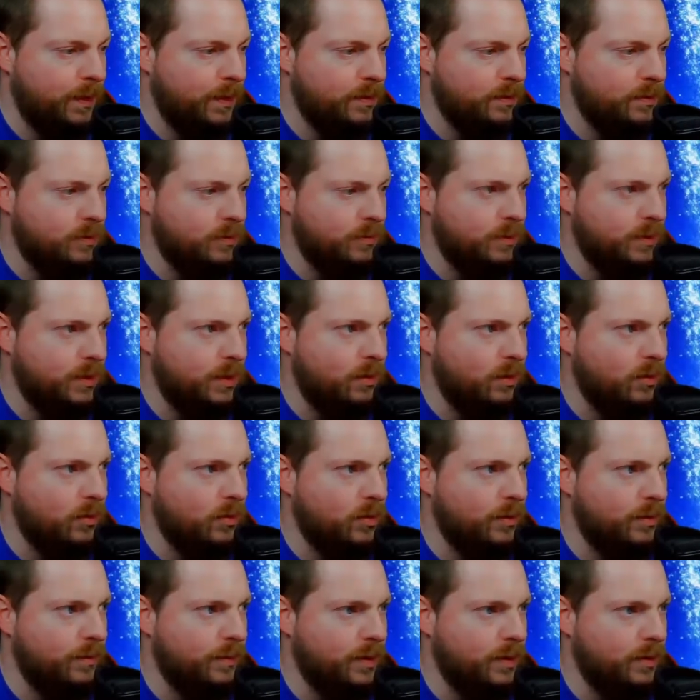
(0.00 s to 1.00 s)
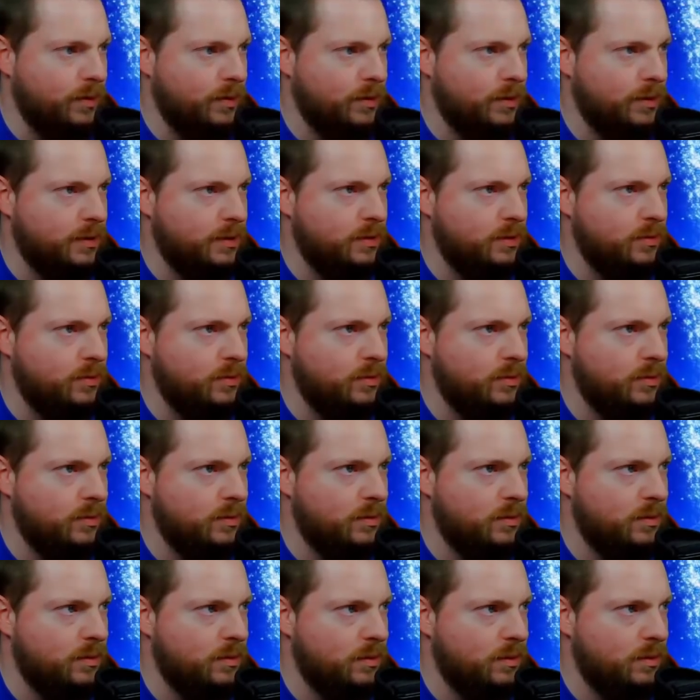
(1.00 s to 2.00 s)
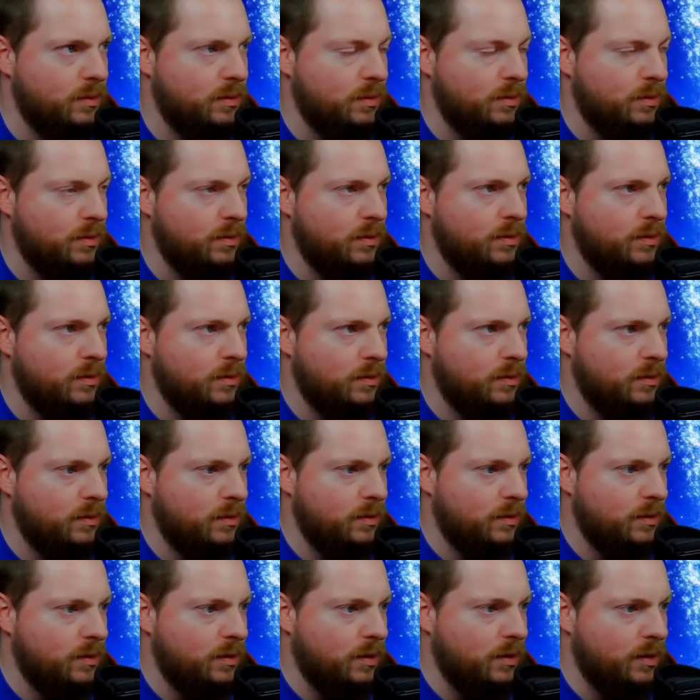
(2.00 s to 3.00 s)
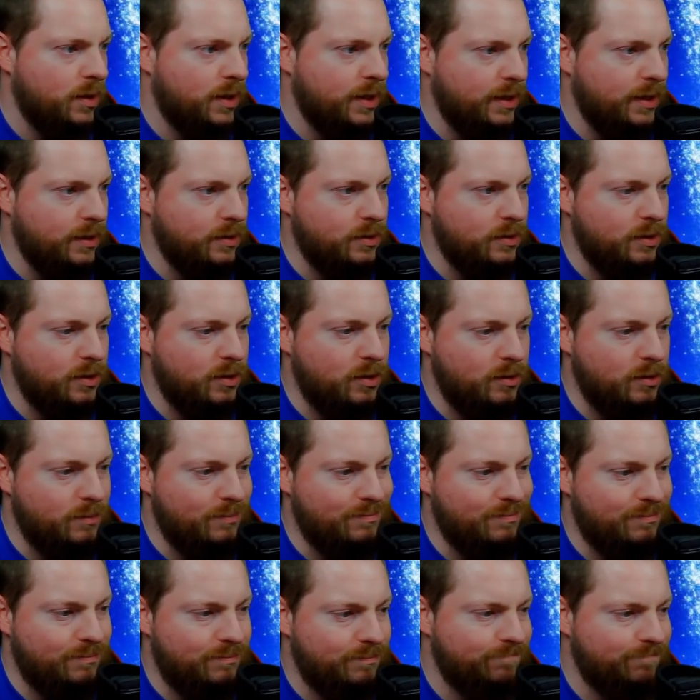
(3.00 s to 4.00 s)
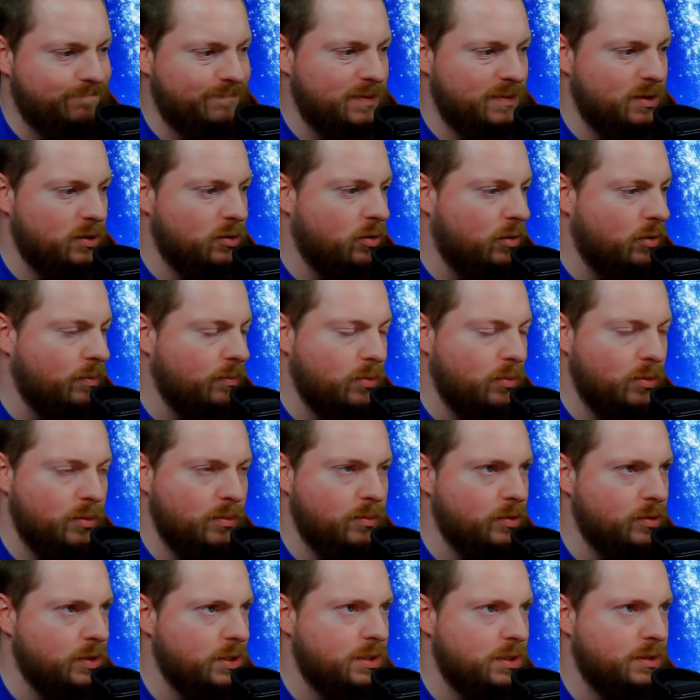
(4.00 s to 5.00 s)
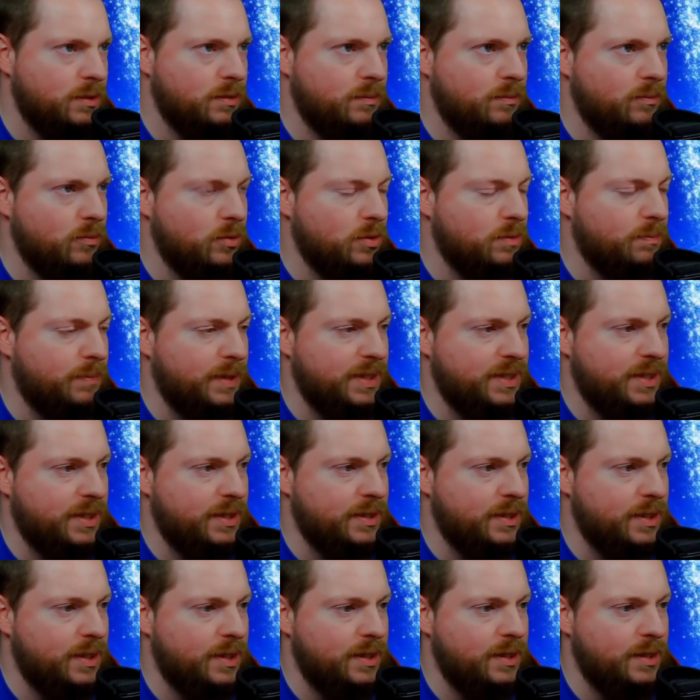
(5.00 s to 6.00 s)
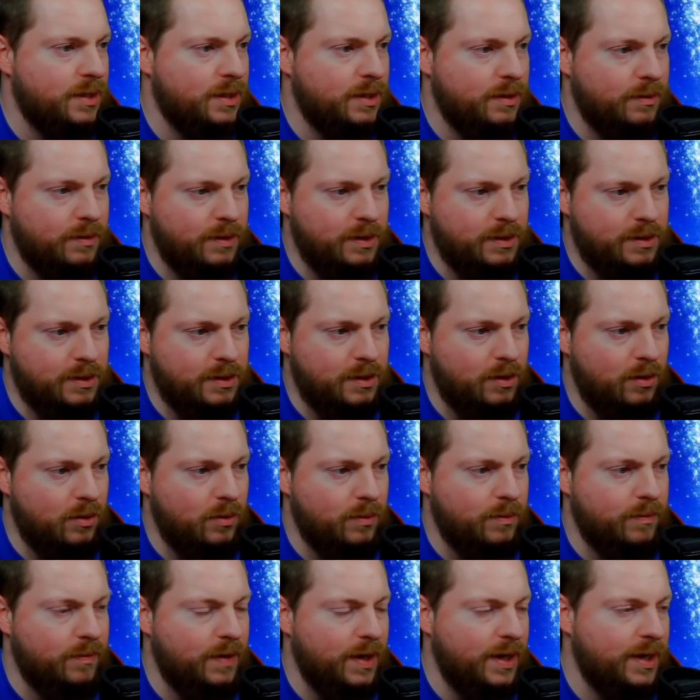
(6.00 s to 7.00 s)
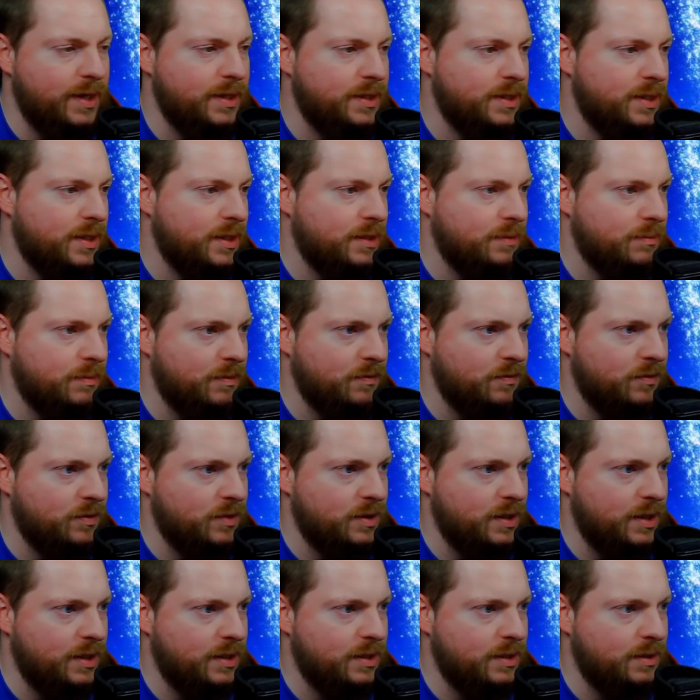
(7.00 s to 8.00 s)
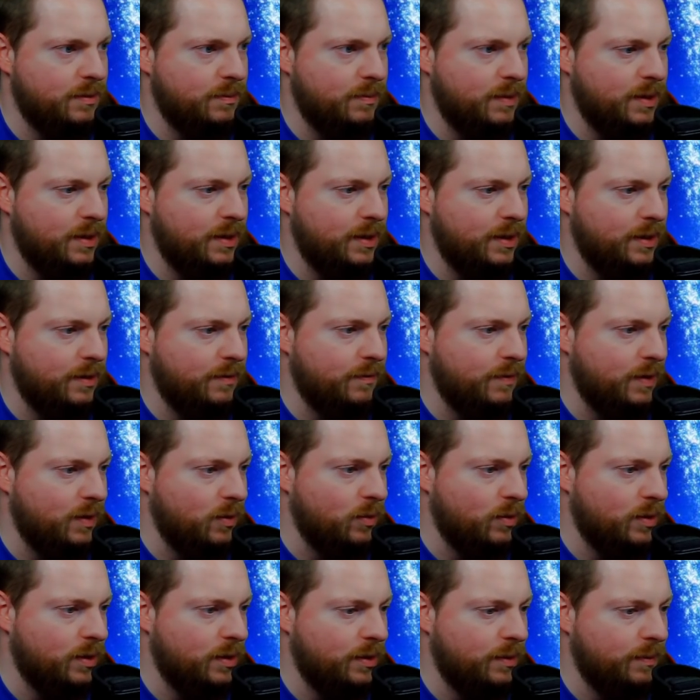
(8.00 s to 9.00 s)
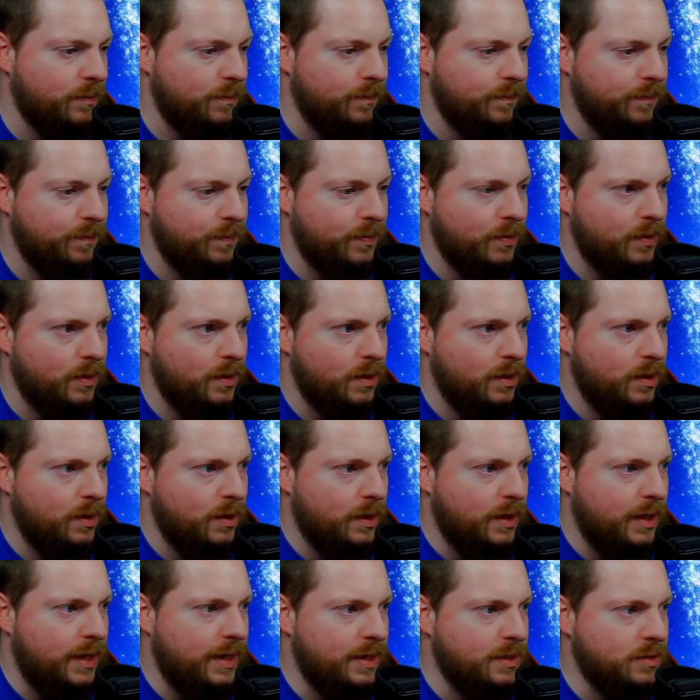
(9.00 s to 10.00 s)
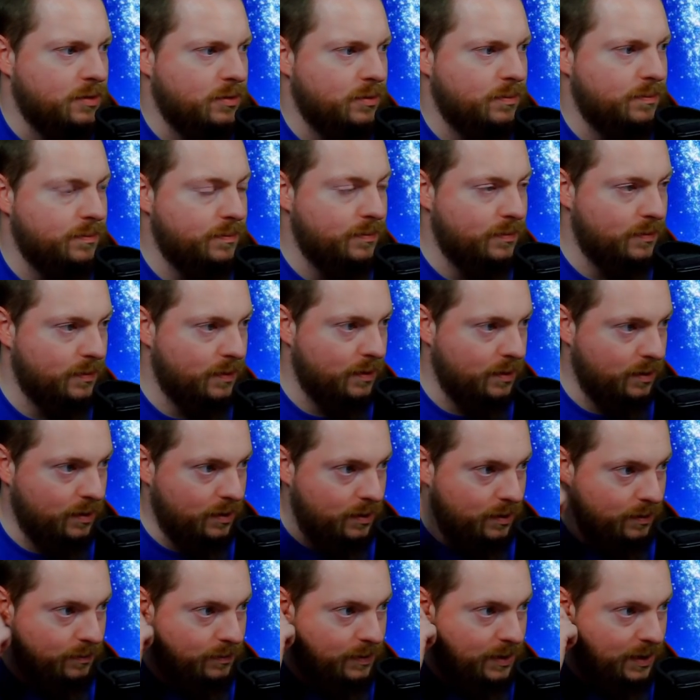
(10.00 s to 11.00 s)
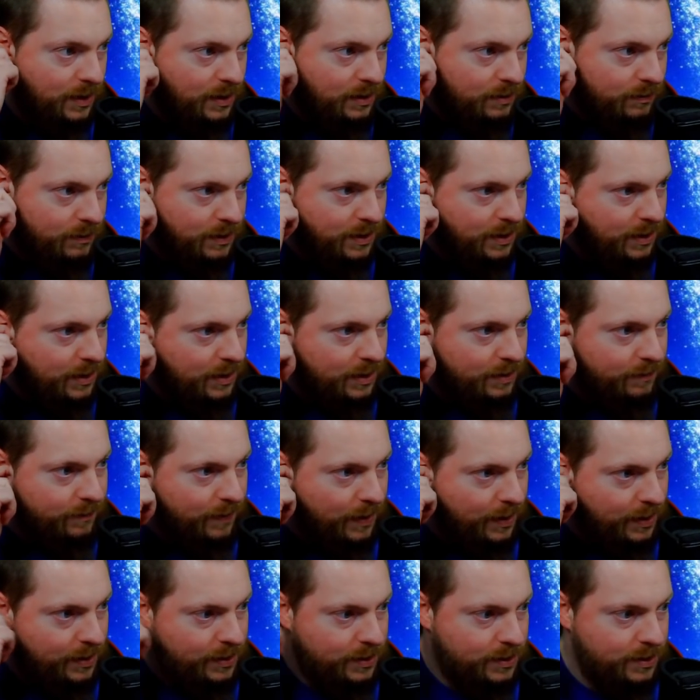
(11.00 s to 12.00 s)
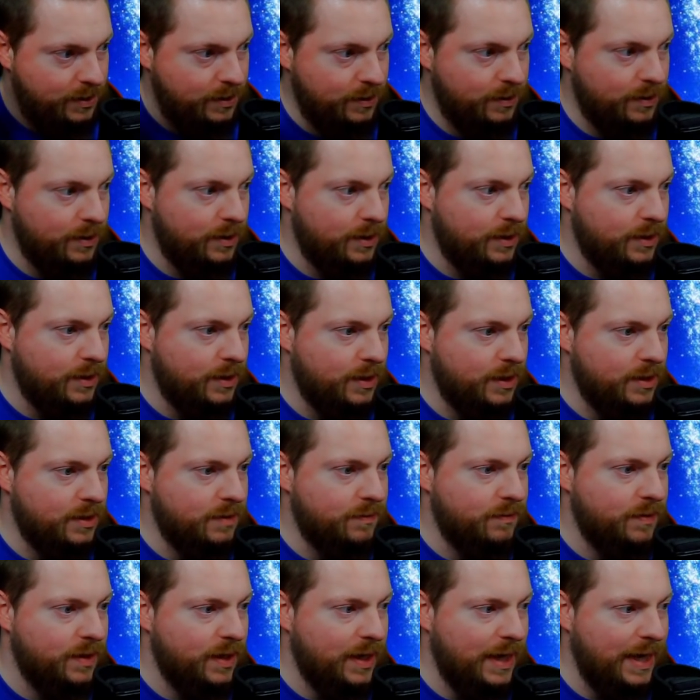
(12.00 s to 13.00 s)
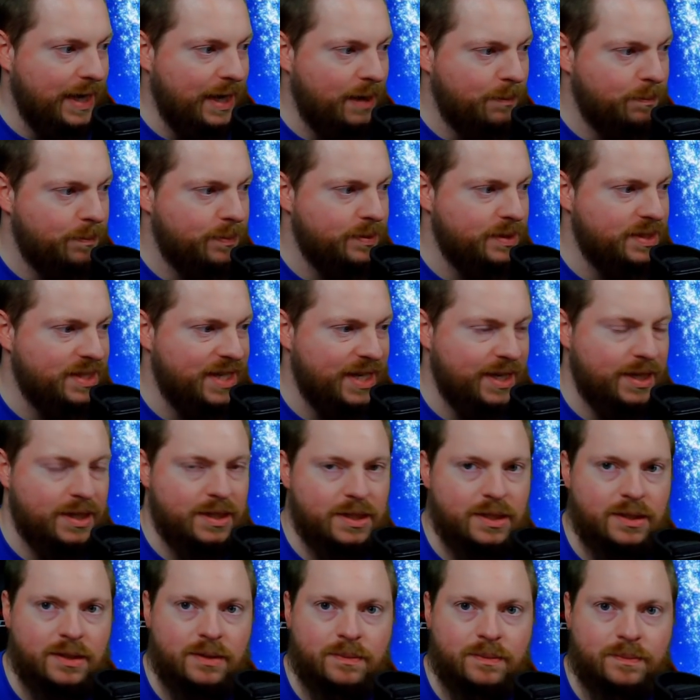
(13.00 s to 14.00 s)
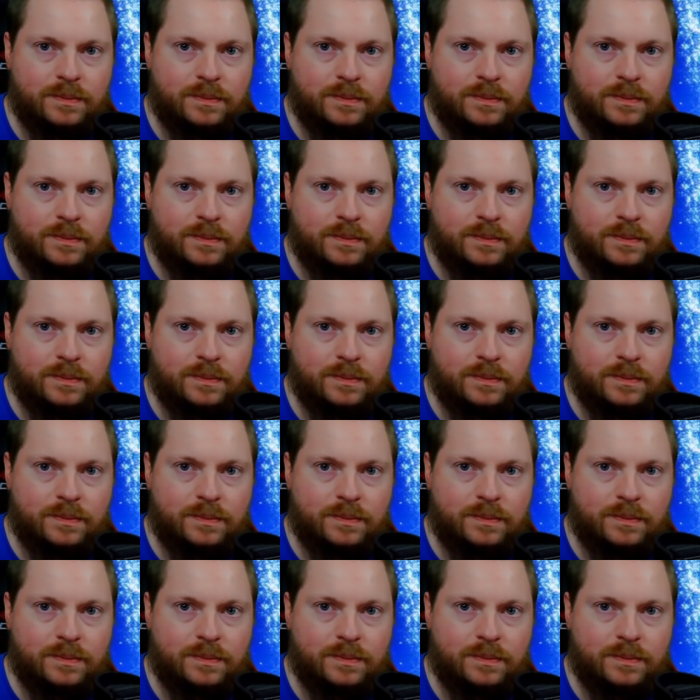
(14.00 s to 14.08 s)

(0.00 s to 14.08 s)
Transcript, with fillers: Kommt ja auch immer noch dazu. Okay, also Combo muss, muss besser sein, aber ich glaube, war jetzt erstmal für das erste Mal, aber okay. Also, ähm, das, was ich weiß, dass wir ab 6,